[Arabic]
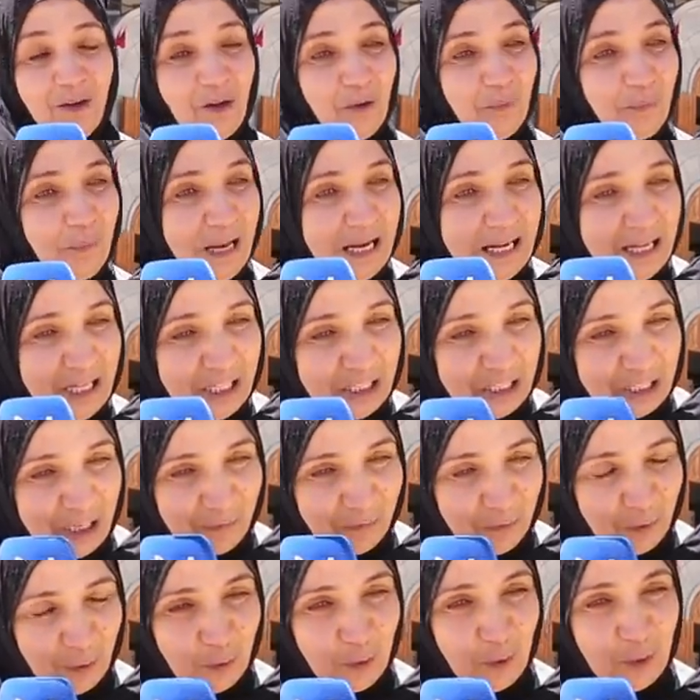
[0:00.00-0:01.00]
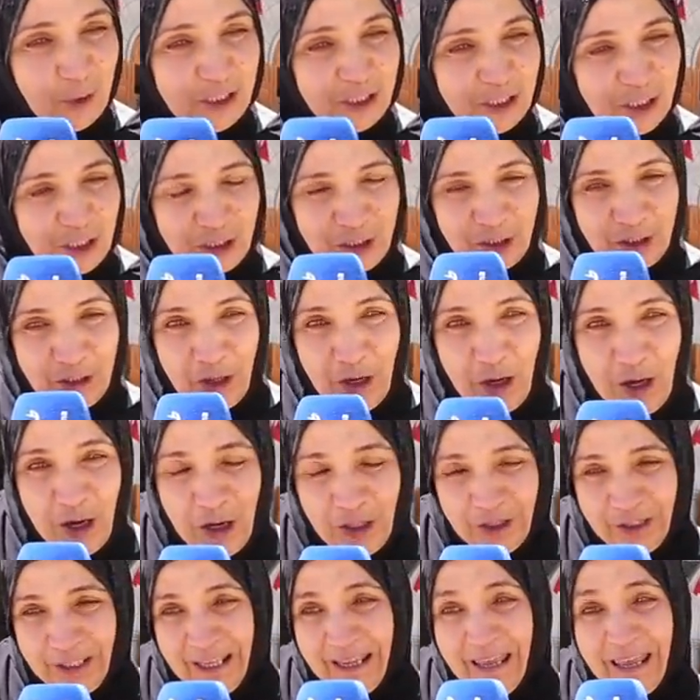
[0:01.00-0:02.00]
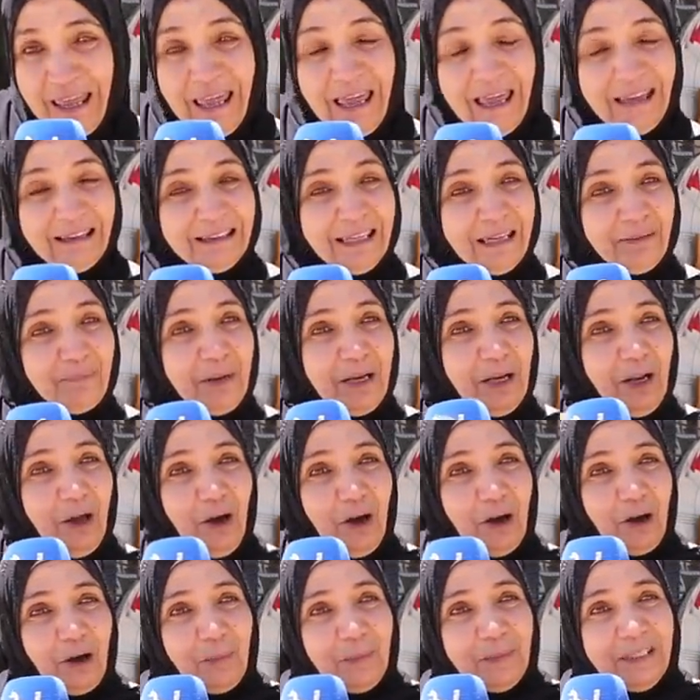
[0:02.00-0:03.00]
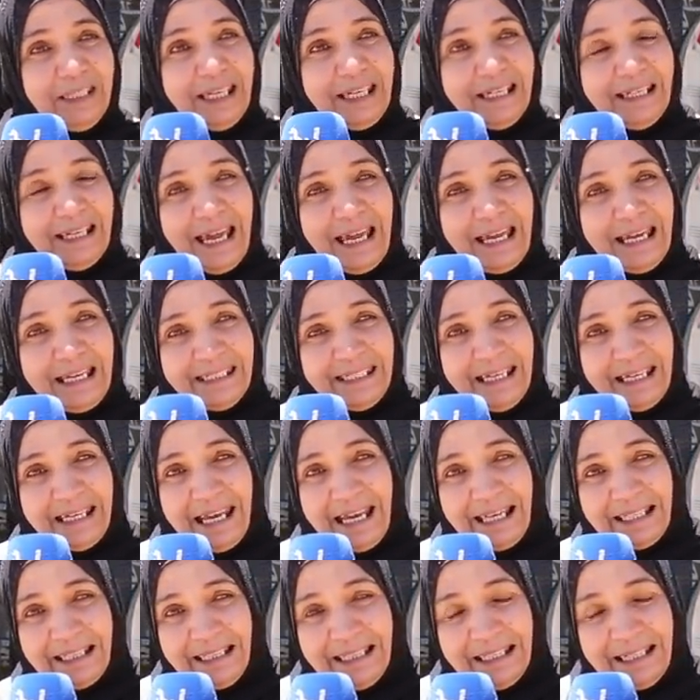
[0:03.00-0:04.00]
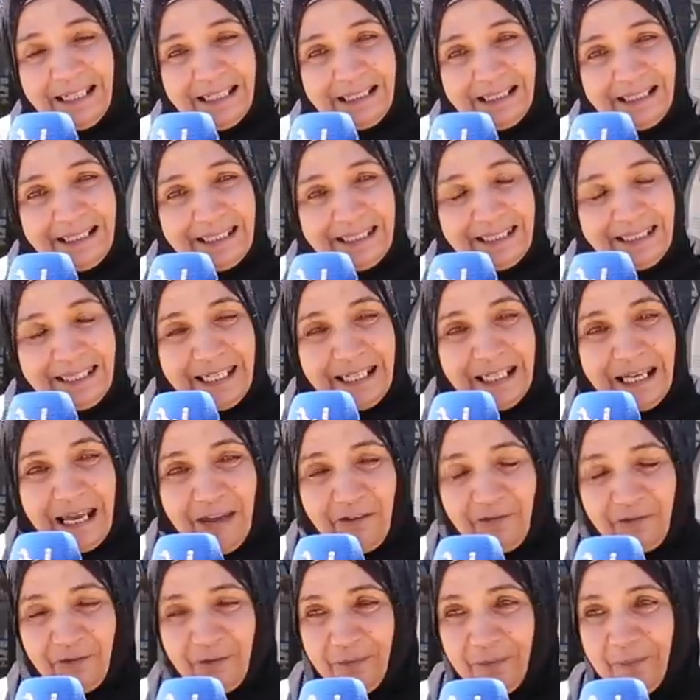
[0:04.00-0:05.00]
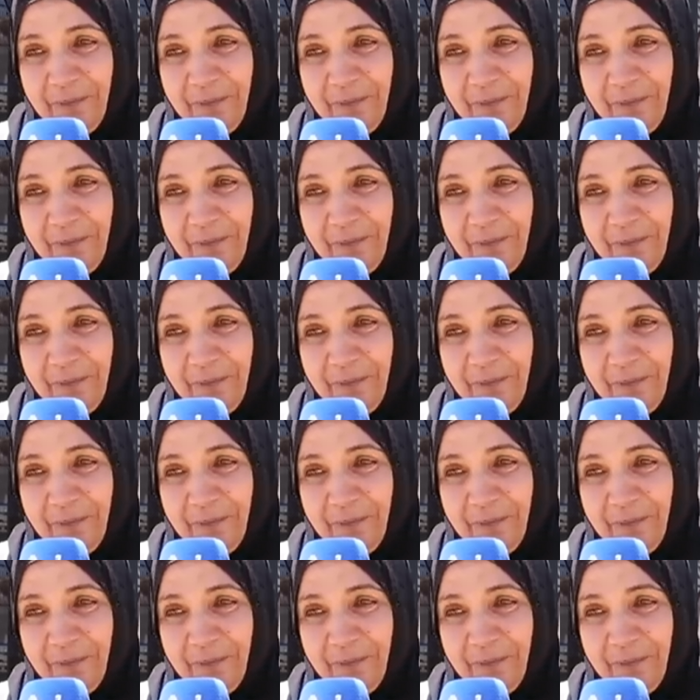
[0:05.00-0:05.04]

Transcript: هما اللي شافوا كلشي الشهود دابا الحكم ده هنايا ديال هاد الاستئناف